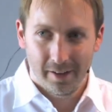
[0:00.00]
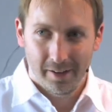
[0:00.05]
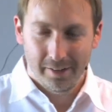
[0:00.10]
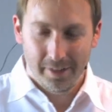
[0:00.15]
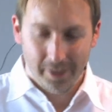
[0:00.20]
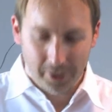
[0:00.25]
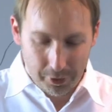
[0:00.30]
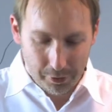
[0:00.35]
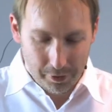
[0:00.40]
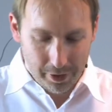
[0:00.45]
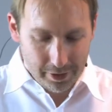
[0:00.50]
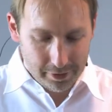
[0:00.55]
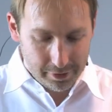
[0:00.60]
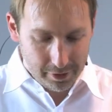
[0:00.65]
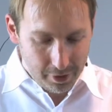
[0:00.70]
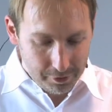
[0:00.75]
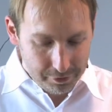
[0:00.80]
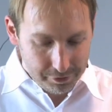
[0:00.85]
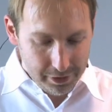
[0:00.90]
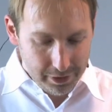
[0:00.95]
Die QA
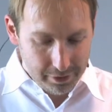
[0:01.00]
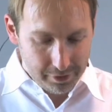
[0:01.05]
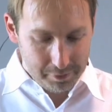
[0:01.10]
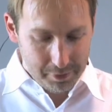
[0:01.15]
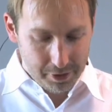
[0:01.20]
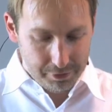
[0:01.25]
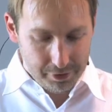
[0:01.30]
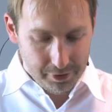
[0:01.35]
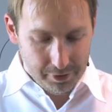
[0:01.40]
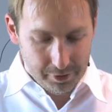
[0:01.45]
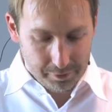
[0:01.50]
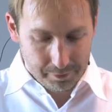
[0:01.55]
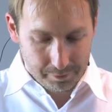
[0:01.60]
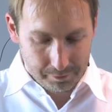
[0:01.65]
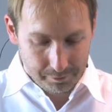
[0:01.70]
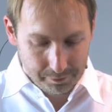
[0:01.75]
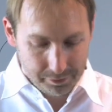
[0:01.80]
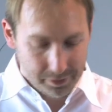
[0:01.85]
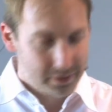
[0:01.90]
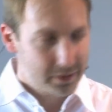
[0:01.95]
darf nichts mehr finden.
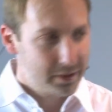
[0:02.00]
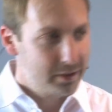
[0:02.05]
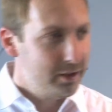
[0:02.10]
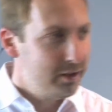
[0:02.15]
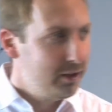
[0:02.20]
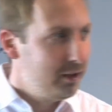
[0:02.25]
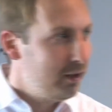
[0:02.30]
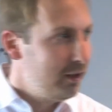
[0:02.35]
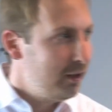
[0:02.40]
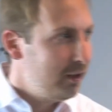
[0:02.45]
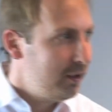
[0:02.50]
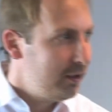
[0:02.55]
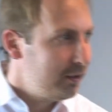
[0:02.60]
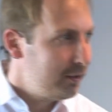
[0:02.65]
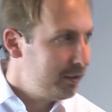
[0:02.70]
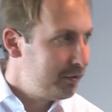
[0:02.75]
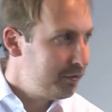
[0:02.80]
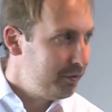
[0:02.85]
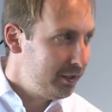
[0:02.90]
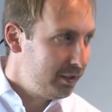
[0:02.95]

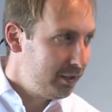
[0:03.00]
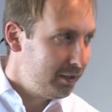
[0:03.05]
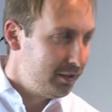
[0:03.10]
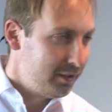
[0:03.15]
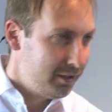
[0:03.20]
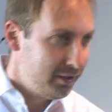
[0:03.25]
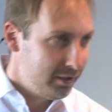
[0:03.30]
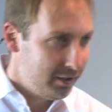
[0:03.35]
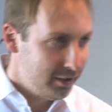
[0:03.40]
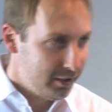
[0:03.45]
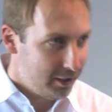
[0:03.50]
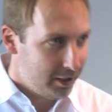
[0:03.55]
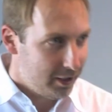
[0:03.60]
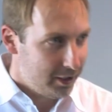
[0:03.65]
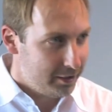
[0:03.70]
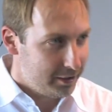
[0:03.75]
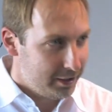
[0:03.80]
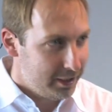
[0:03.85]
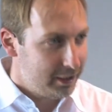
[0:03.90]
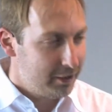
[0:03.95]
Deswegen
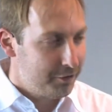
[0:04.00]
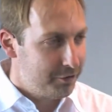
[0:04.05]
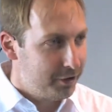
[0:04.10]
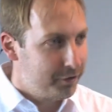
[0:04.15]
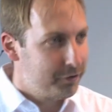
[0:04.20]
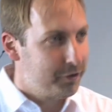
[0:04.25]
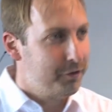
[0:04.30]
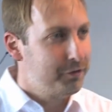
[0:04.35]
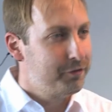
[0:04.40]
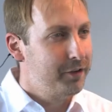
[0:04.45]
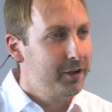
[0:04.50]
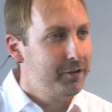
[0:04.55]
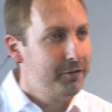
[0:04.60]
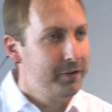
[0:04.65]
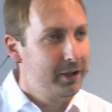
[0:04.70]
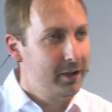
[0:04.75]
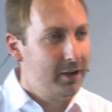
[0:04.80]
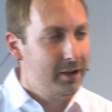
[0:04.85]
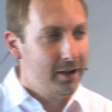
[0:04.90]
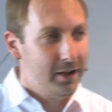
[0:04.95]
Regel für
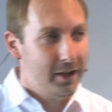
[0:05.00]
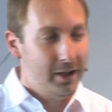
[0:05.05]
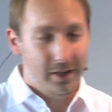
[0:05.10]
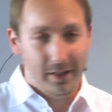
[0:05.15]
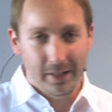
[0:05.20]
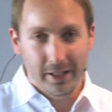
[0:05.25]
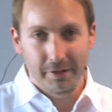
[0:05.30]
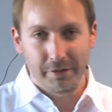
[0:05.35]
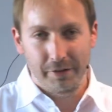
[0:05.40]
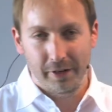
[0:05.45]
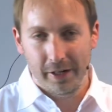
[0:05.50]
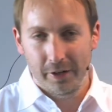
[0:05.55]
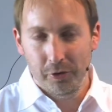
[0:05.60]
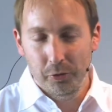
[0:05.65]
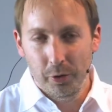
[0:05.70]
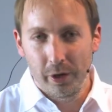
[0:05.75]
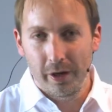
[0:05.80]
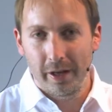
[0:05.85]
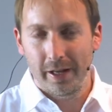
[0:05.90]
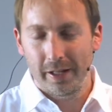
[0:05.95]
Softwareentwickler, liefere
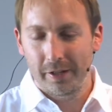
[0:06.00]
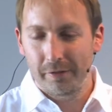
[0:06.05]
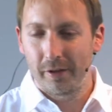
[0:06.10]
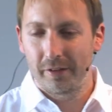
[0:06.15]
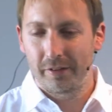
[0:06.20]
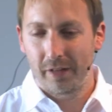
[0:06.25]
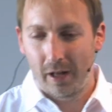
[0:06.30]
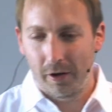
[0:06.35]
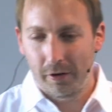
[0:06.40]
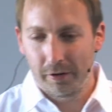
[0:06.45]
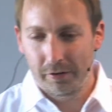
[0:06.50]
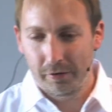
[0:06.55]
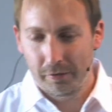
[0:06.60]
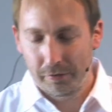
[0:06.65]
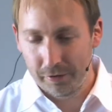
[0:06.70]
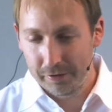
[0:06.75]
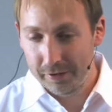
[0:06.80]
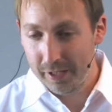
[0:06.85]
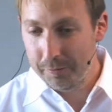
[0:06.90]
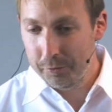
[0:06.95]
nur etwas aus,
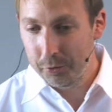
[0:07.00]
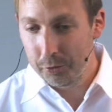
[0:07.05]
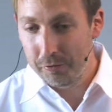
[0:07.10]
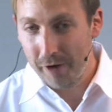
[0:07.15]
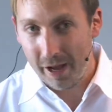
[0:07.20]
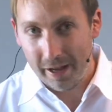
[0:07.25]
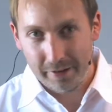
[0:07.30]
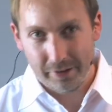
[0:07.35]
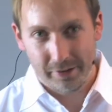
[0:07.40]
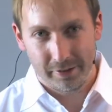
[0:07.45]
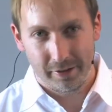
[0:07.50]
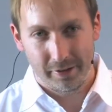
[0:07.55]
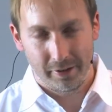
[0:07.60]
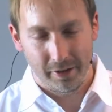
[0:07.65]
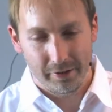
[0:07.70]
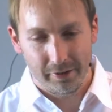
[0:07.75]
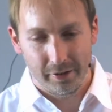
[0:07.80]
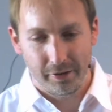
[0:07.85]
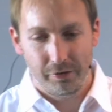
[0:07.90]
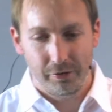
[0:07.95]
von dem du weißt,
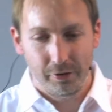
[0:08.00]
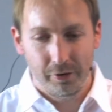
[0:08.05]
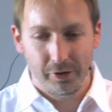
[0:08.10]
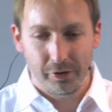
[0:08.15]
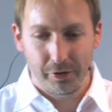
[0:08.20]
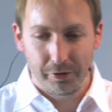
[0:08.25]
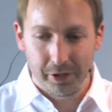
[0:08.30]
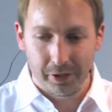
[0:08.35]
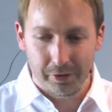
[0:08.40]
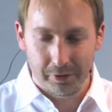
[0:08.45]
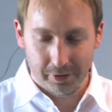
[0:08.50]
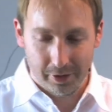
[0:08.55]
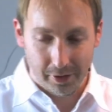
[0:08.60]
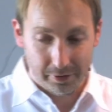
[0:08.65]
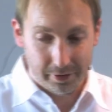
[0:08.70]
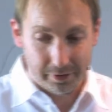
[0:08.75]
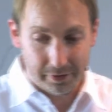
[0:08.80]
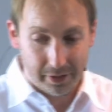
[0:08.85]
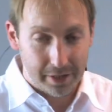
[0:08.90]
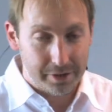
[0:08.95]
dass es funktioniert und dass
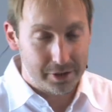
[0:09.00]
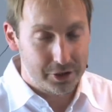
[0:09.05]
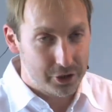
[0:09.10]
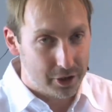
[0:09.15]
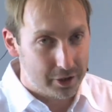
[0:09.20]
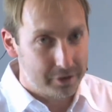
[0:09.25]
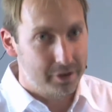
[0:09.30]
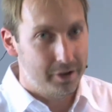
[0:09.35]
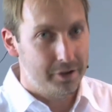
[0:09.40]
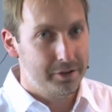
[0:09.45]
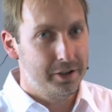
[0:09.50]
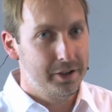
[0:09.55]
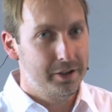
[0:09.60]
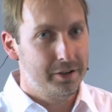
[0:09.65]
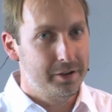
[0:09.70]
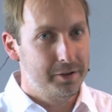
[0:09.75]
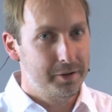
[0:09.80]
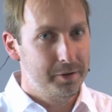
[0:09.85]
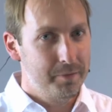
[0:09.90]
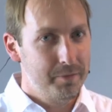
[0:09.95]
es keinen Schaden
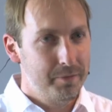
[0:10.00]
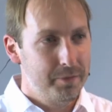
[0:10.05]
anrichtet.